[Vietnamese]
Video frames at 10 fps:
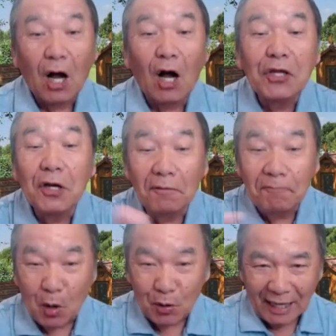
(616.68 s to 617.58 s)
khó chờ
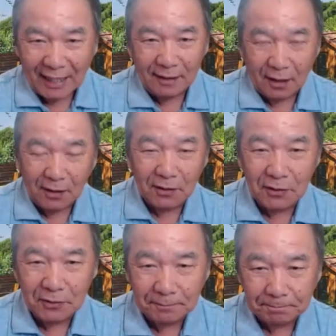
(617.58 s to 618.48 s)
phổ năng đó
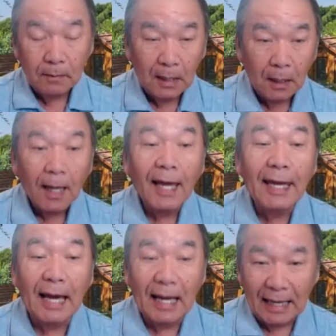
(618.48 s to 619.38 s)

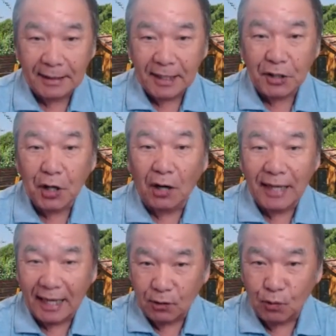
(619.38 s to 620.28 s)
khi hạ tiền cho
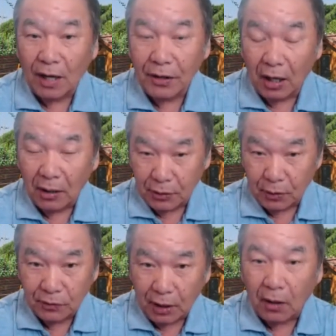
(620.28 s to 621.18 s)
nên và nho
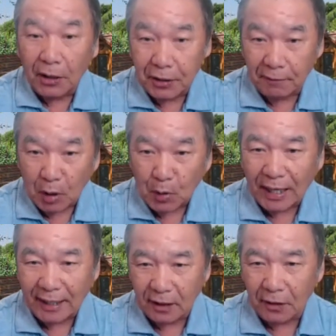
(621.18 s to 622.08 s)
trộn đó khó chờ phổ
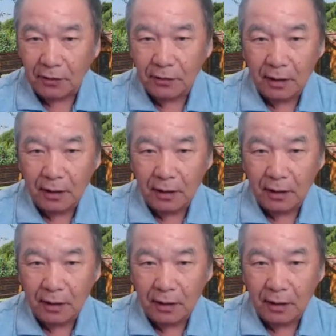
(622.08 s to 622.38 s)
năng đó